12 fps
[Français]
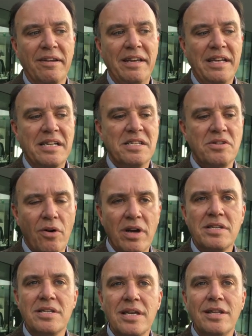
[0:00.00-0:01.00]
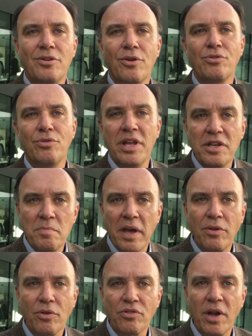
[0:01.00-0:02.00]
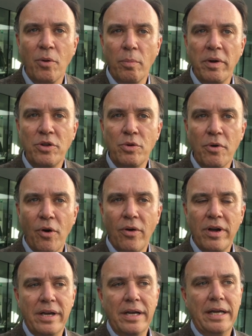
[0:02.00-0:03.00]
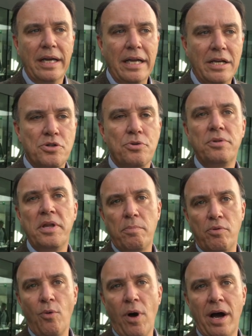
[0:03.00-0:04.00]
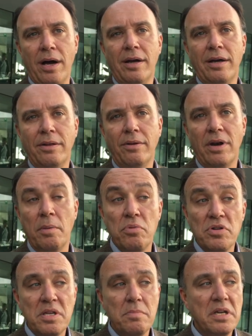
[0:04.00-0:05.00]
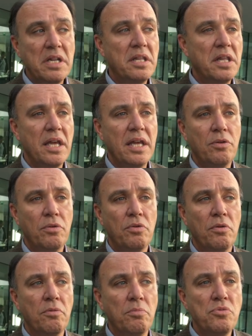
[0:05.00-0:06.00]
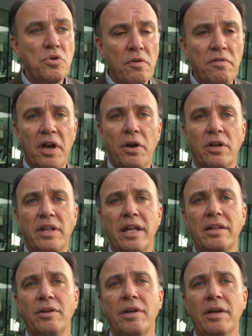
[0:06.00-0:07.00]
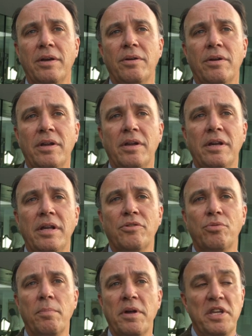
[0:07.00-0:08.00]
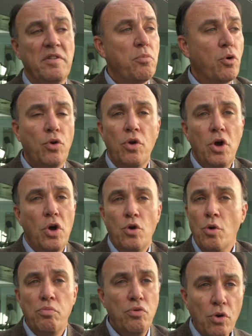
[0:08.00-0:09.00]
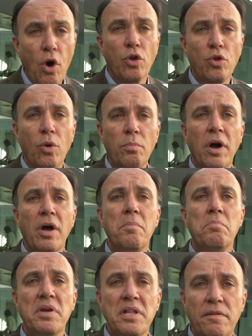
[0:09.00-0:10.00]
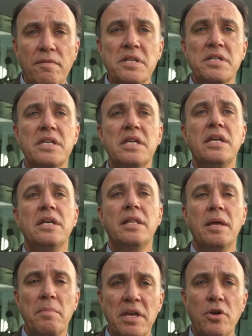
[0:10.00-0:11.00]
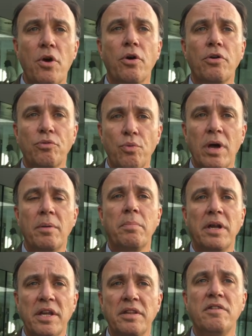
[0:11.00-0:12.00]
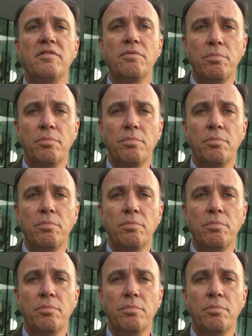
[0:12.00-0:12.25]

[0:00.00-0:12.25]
il s'enracine dans une expérience d'accompagnement, et il se déploie dans la possibilité de, mieux faire connaître euh, les, soins palliatifs pour que le plus grand nombre bénéficie des meilleurs soins palliatifs